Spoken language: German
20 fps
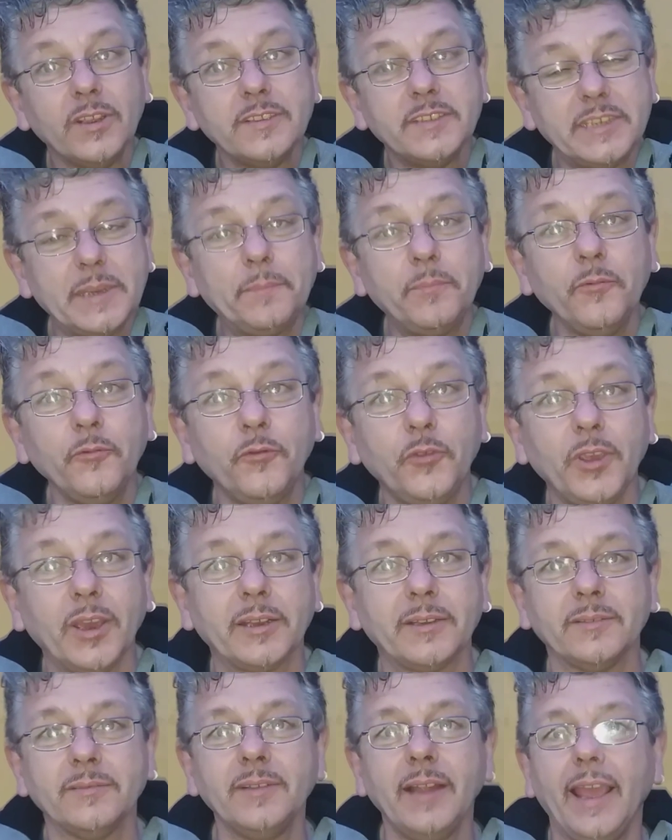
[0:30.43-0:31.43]

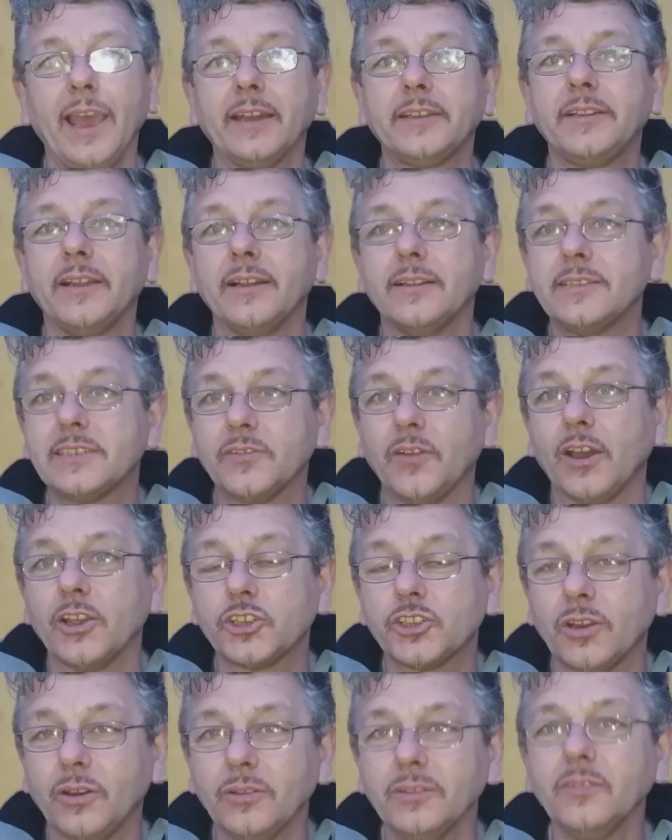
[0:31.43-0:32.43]
7.4. RTL 2
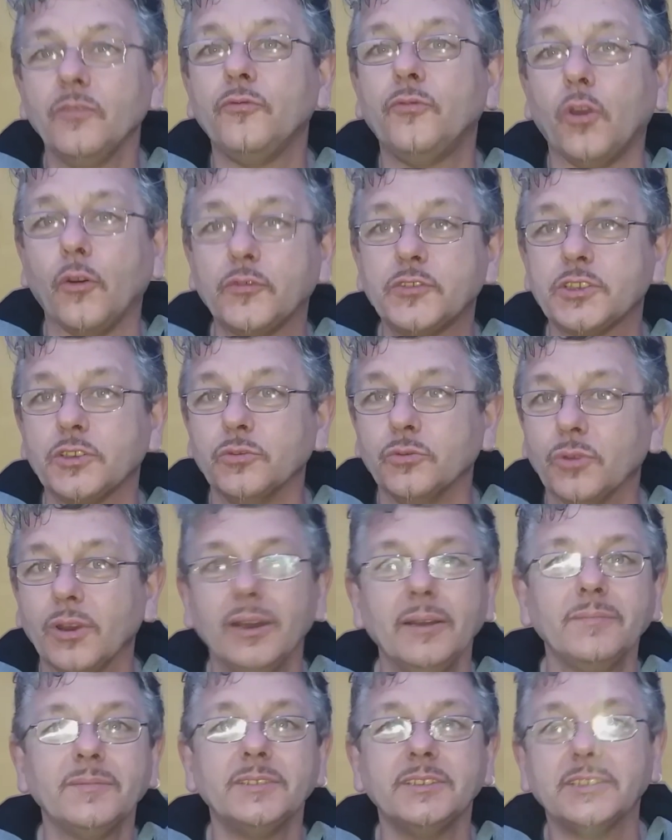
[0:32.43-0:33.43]
schauen, 15
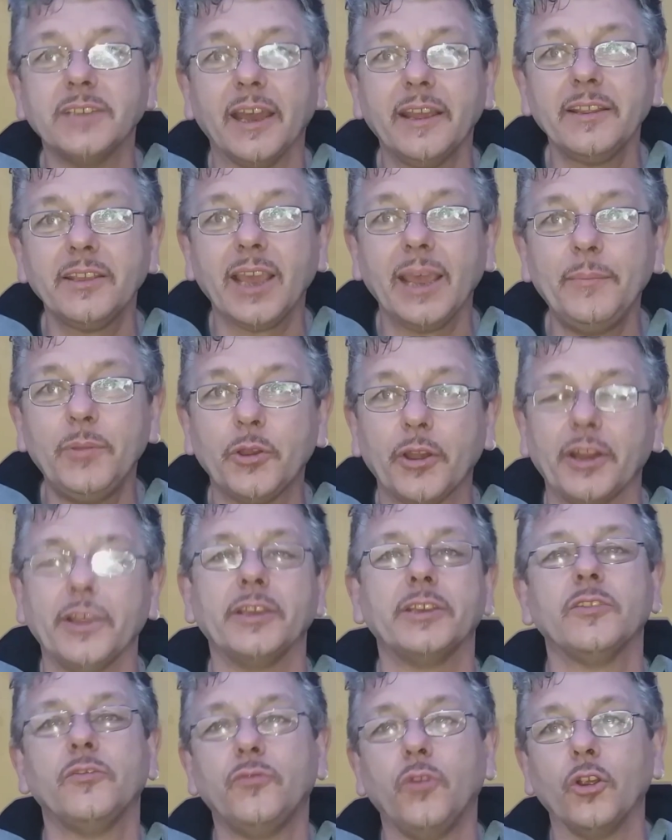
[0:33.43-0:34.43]
Uhr, Dein Krempel und
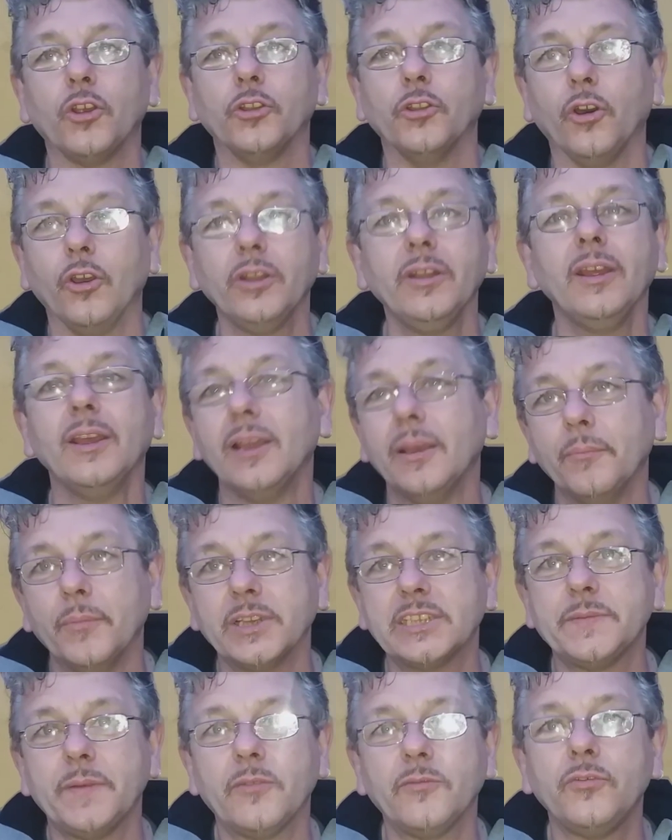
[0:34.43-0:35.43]
ich, Folge 9
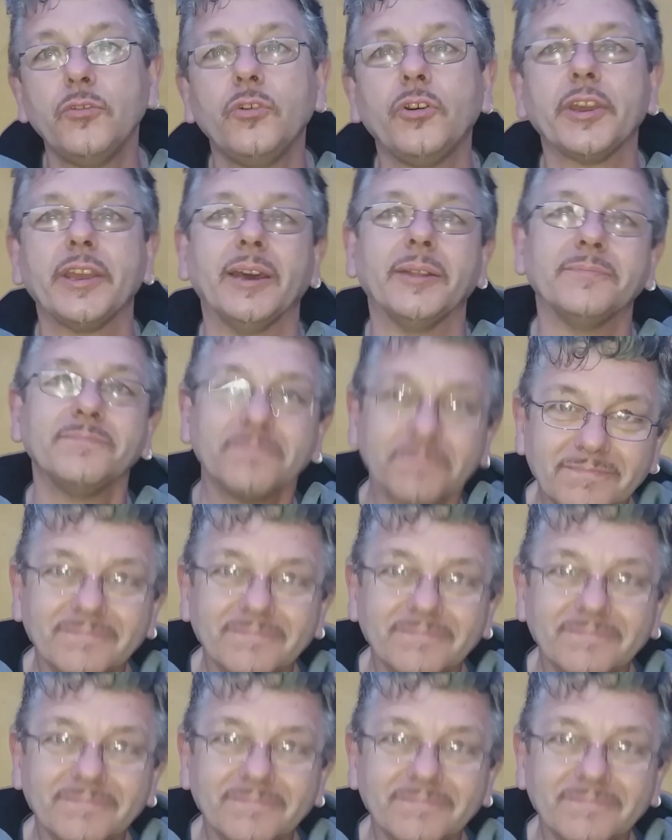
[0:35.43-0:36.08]
mit Sven Florian.